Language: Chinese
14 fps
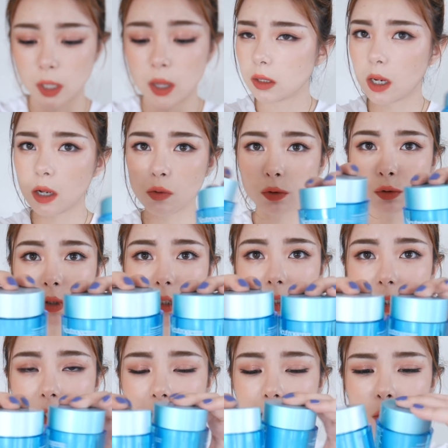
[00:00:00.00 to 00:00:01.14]
了。然后我觉得
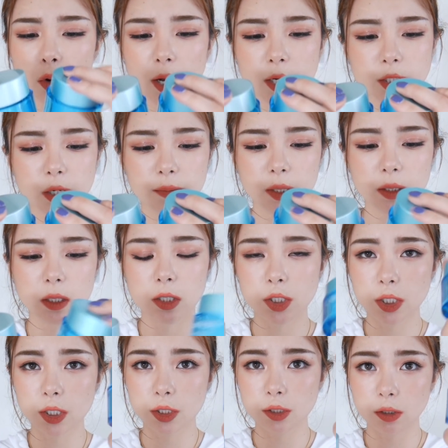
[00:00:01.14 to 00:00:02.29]
这两款上面呢，
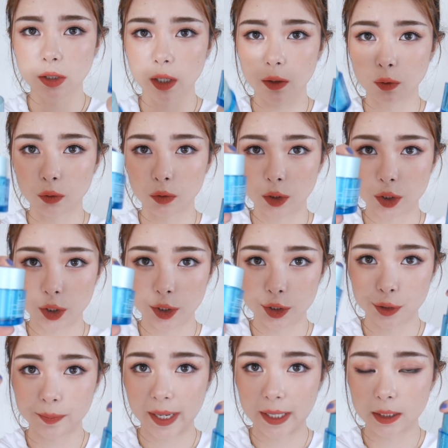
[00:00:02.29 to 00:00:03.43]
这个是夜用的，这个
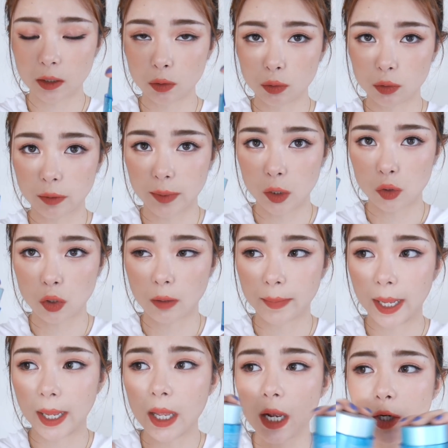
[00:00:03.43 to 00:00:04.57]
是白天涂的面霜
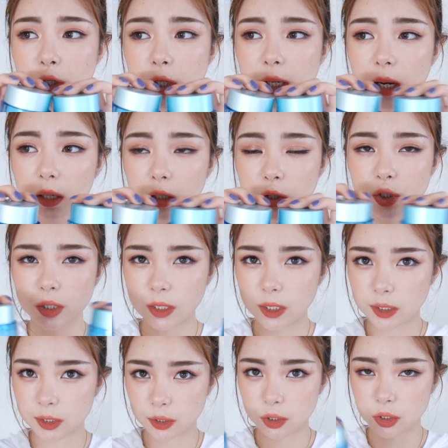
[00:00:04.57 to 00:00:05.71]
嘛，这两个质地
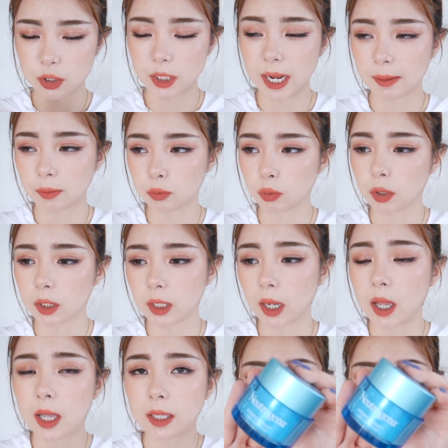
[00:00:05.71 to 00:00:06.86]
其实是差不多的。
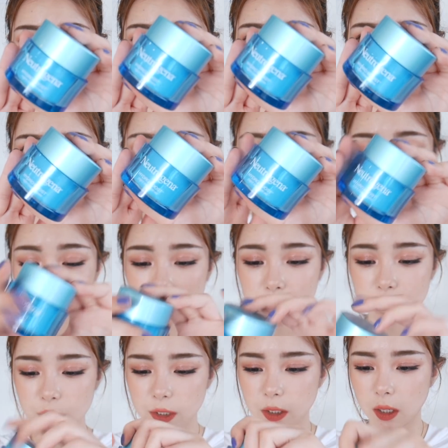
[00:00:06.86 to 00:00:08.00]
大家看一下它的
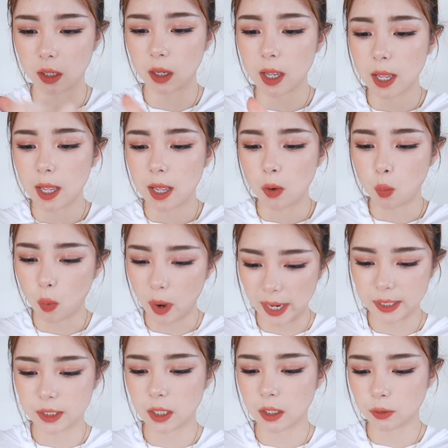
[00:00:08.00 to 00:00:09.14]
这个
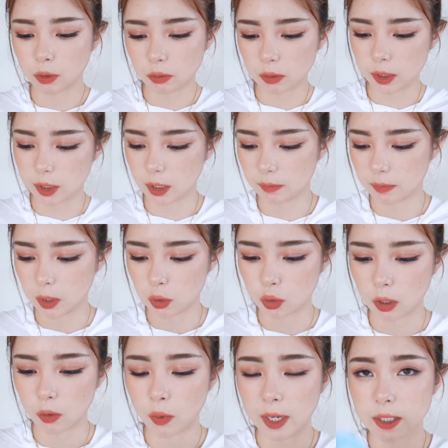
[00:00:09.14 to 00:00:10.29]
晚上用的这个面
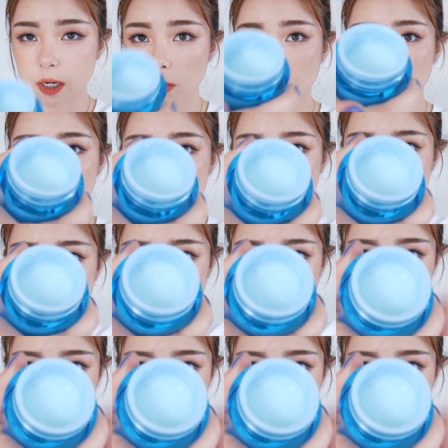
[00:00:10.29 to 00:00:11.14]
霜，晚上用的面霜